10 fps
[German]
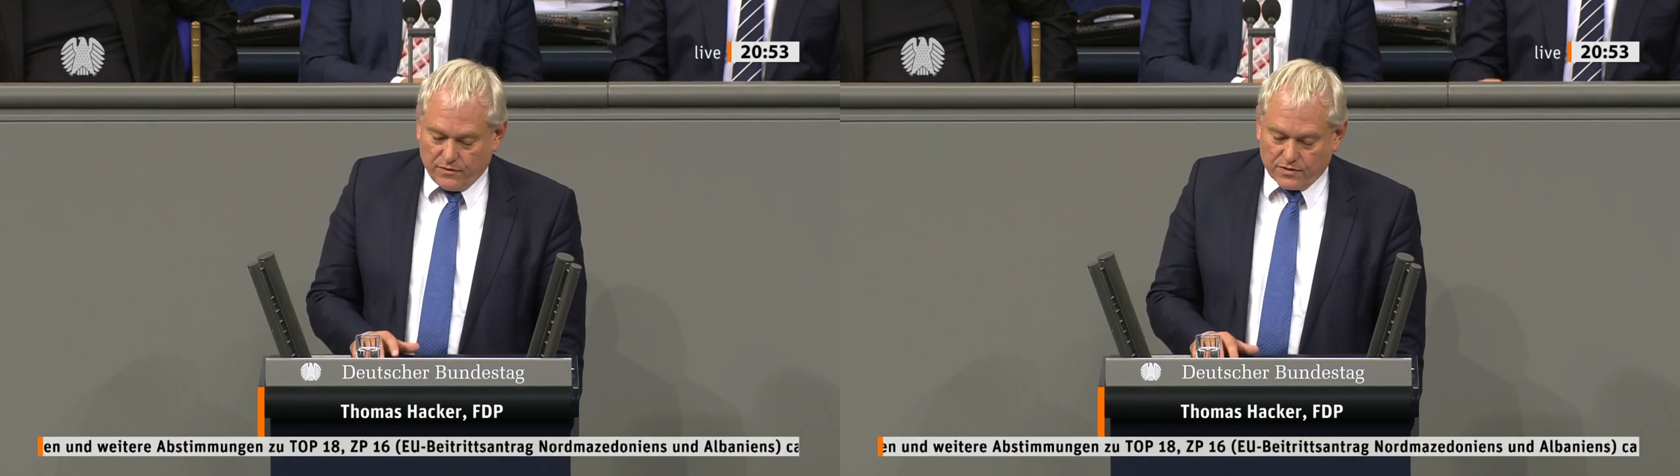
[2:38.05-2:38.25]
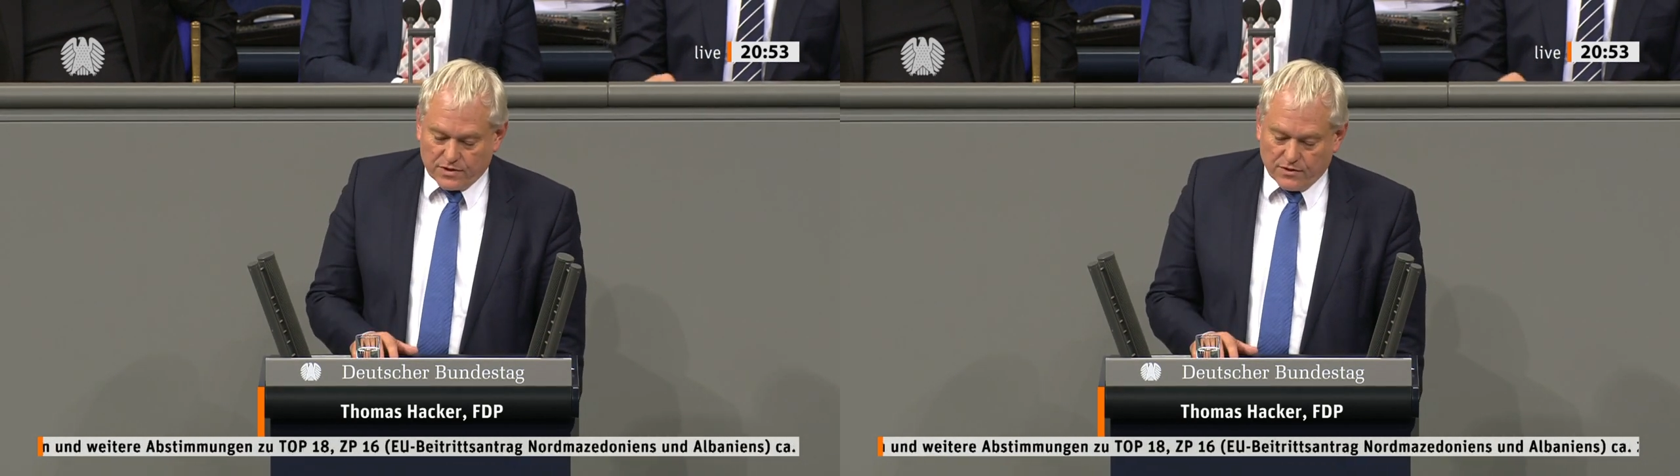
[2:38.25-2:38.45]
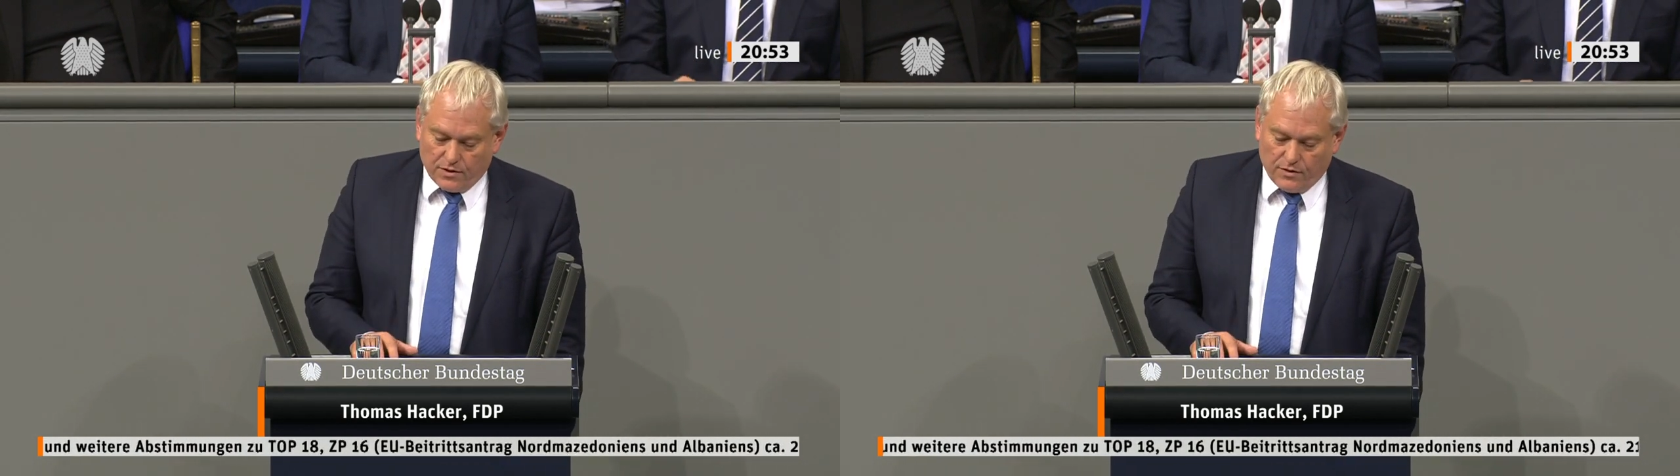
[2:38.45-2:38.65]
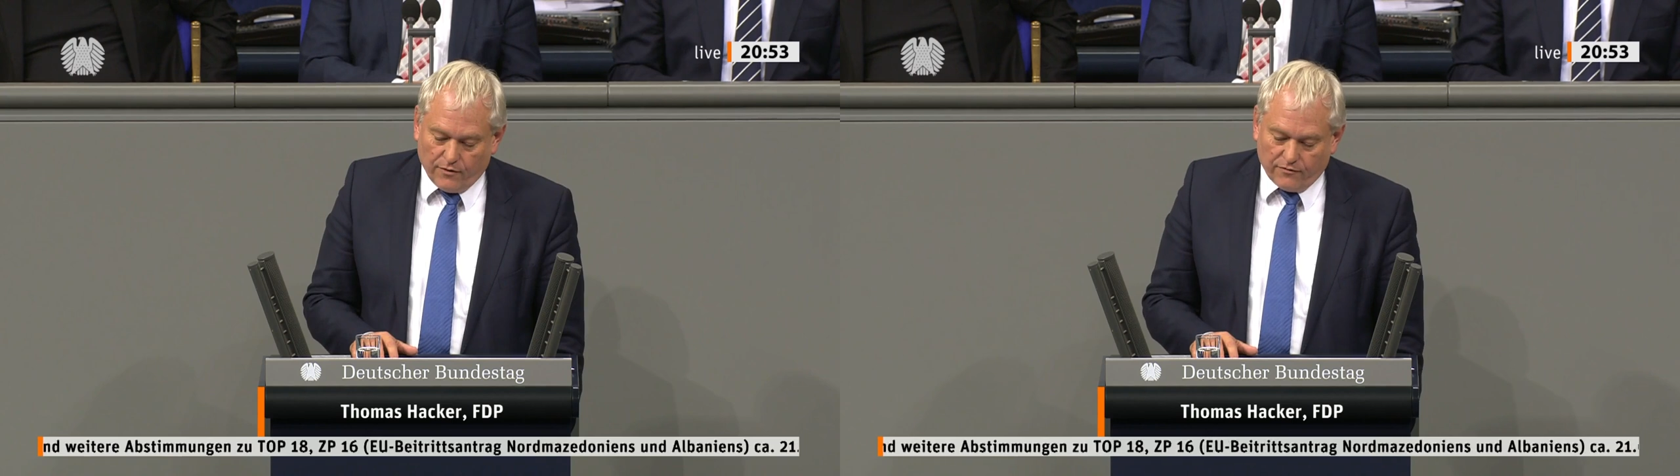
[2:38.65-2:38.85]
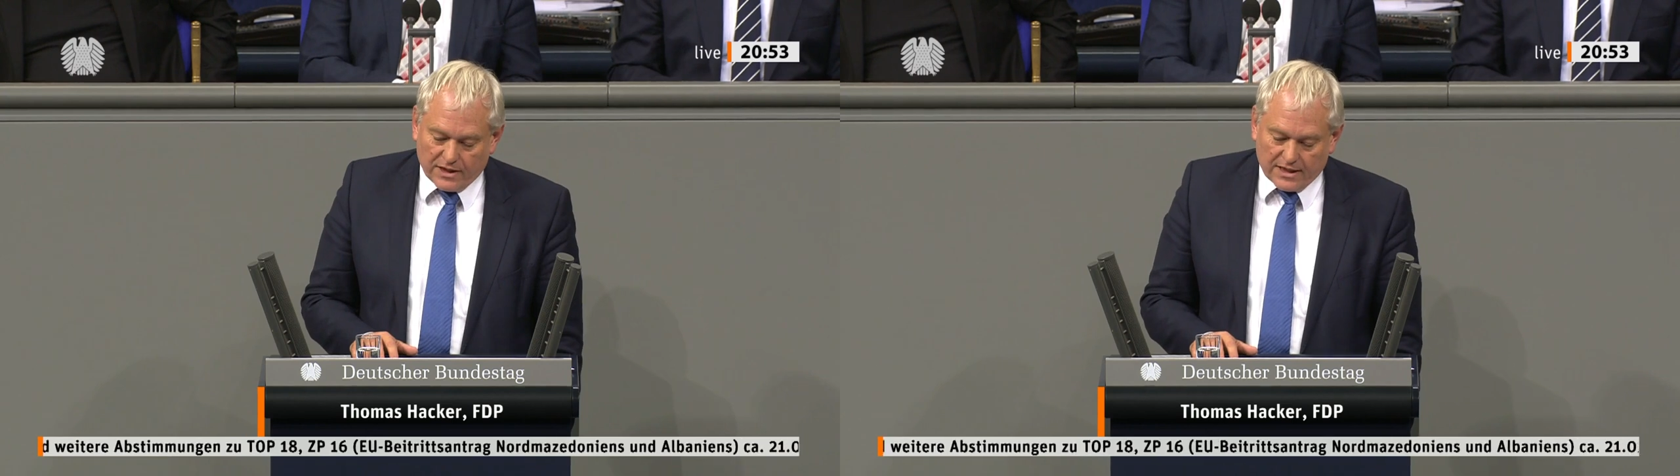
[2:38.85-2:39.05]
wir uns doch
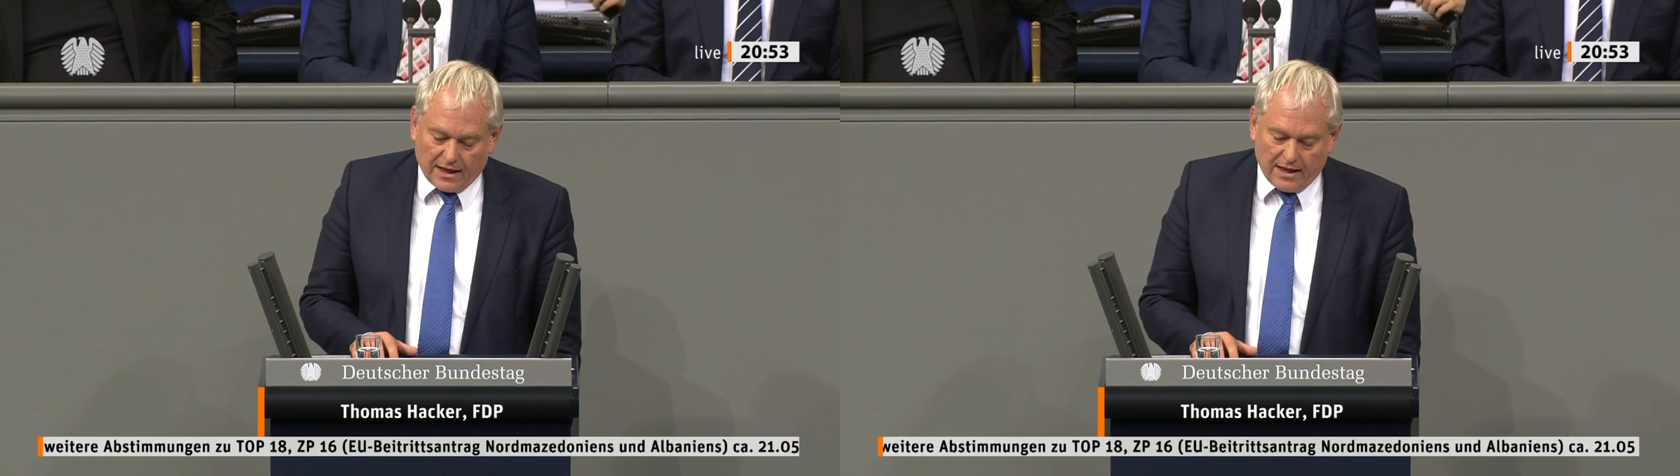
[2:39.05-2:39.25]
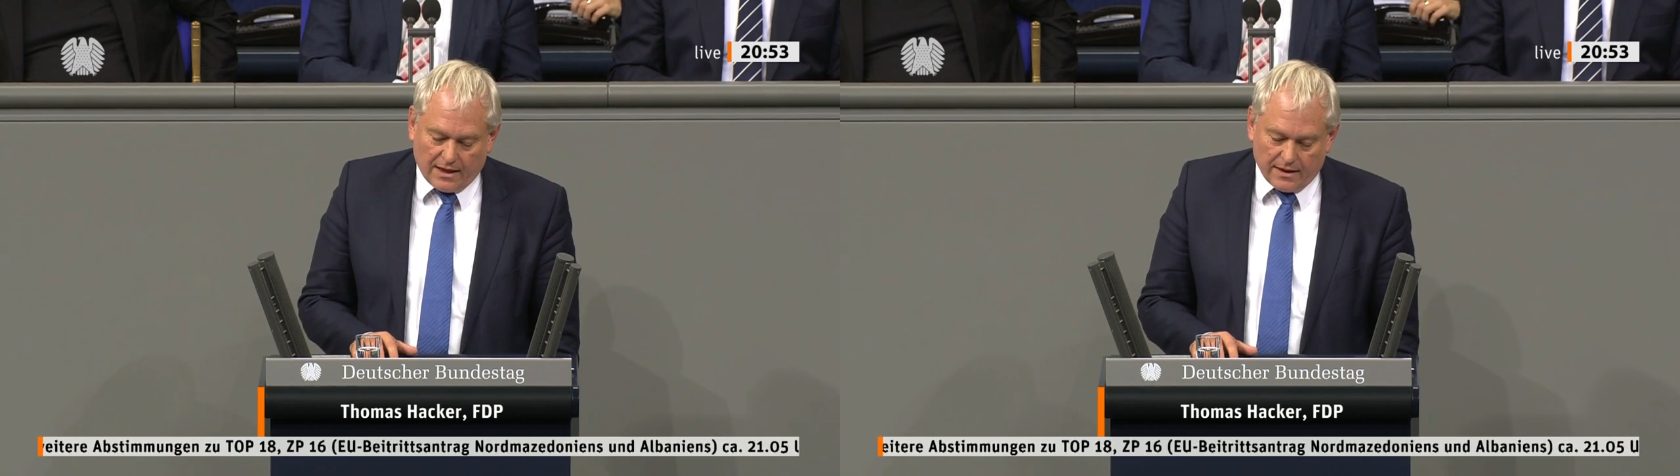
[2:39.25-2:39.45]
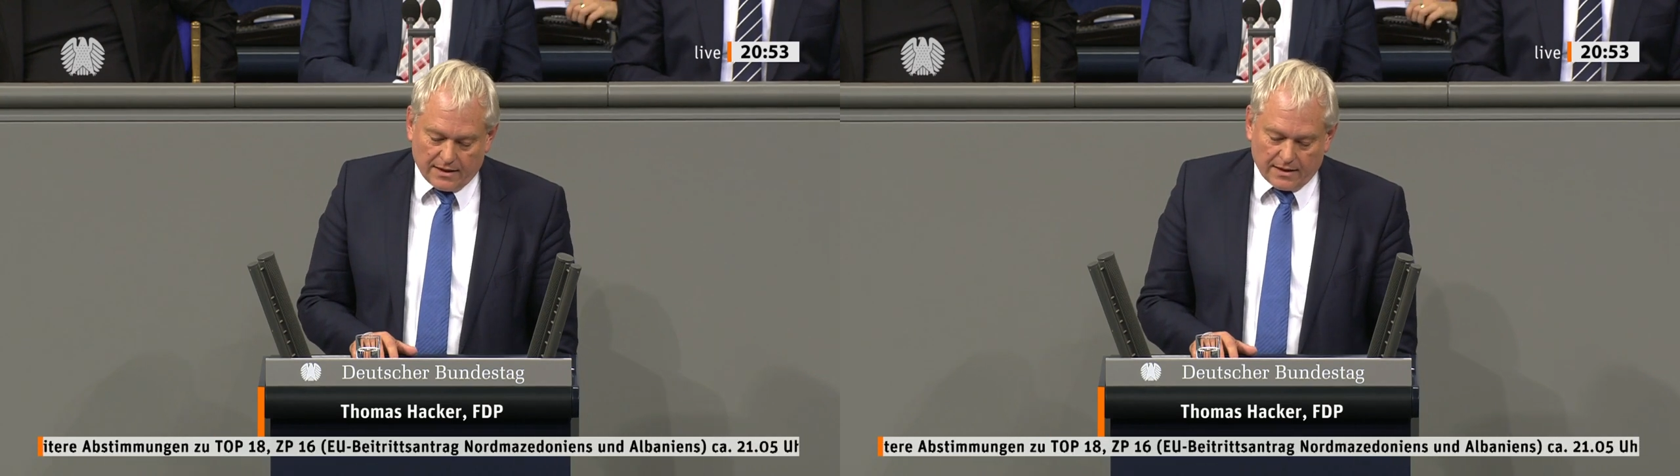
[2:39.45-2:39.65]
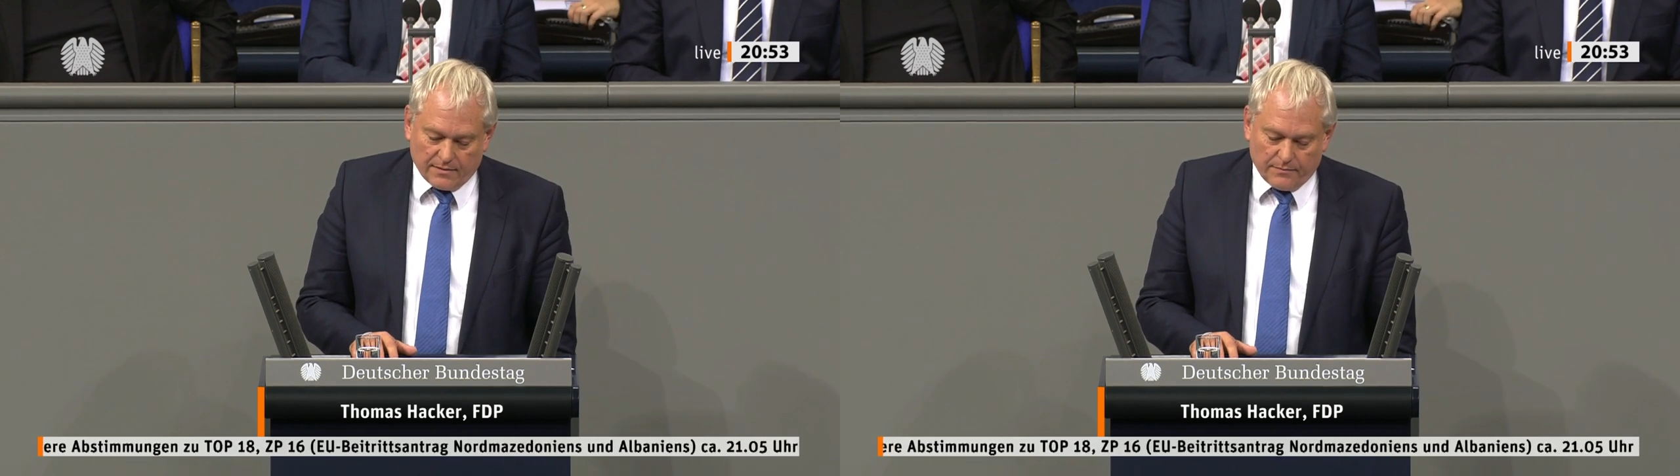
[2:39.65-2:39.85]
hoffentlich alle einig.